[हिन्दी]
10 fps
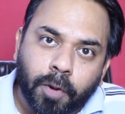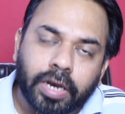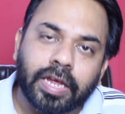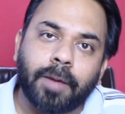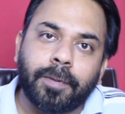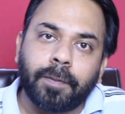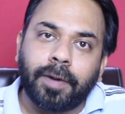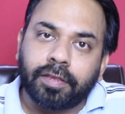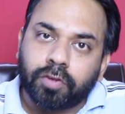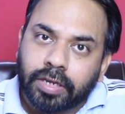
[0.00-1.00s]
पॉली कार्बोनेट
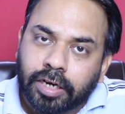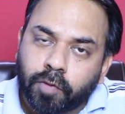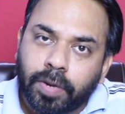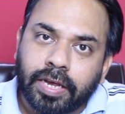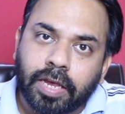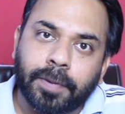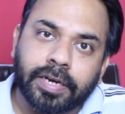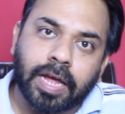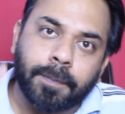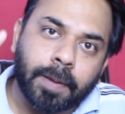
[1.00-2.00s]
बिल्ड तो देखने को मिलेगी बट
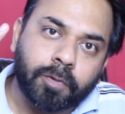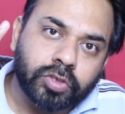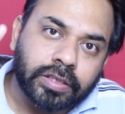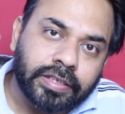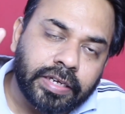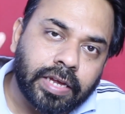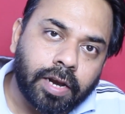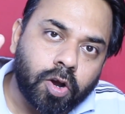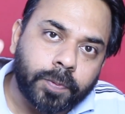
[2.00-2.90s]
यहाँ पे आपको जो है तीन कलर